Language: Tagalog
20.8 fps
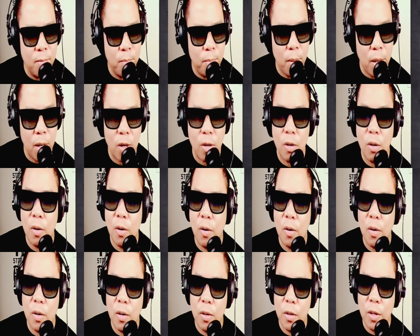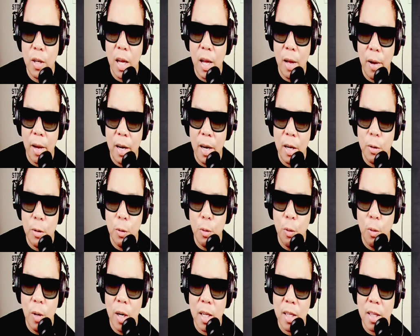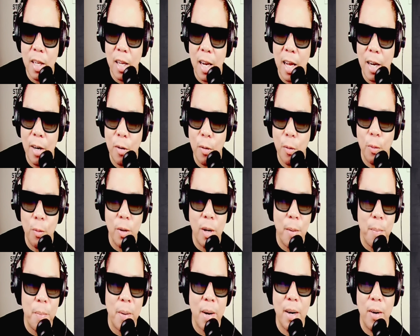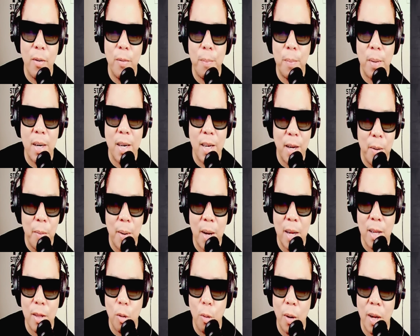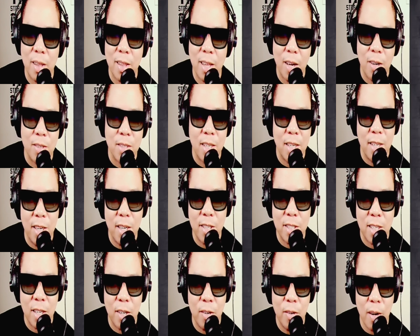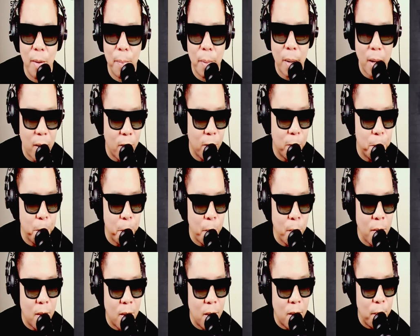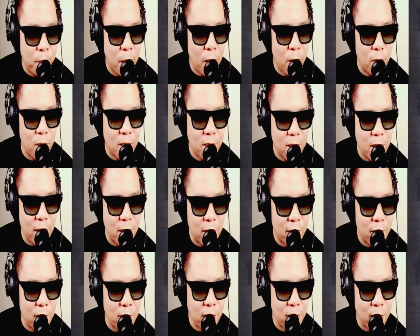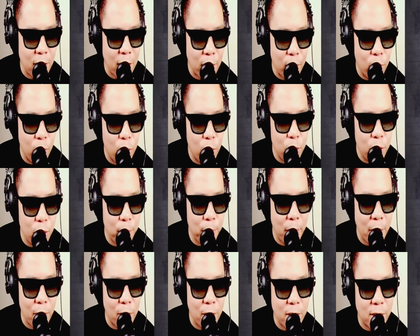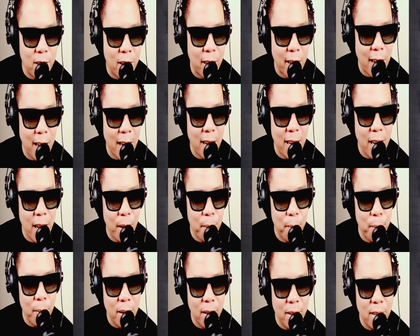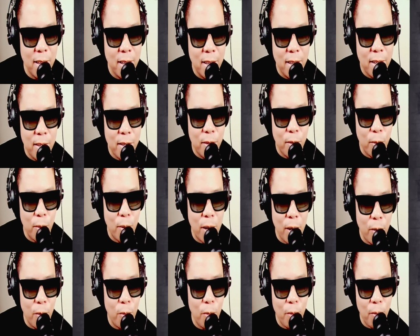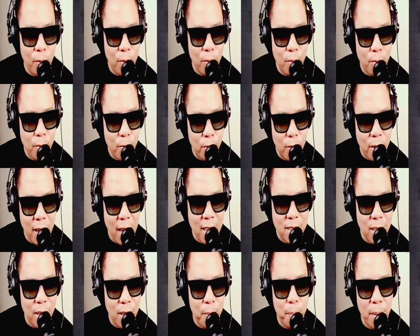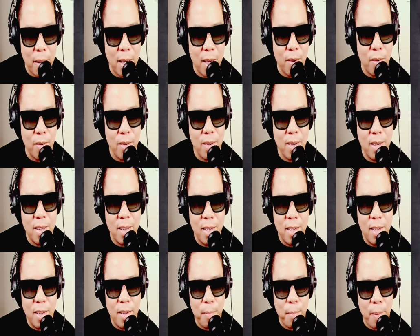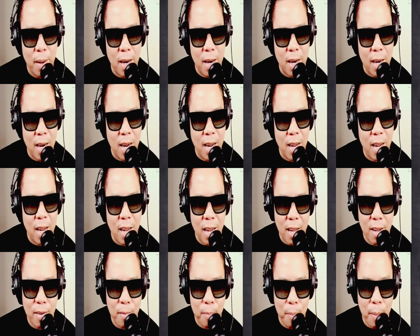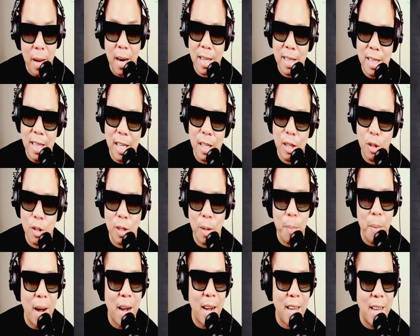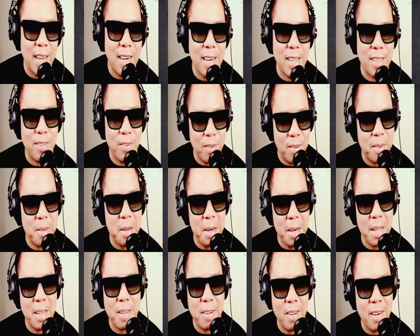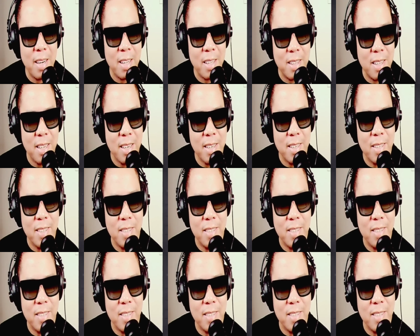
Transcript: Pero yun nga akin nagugulat nila. Nung unang panahon pa nagawa to, 1,000 years ago na. Pero meron na silang technology, meron na silang kaalaman nung ganong klase ng panahon para para dito sa bagay na to. Ang galing, galing din.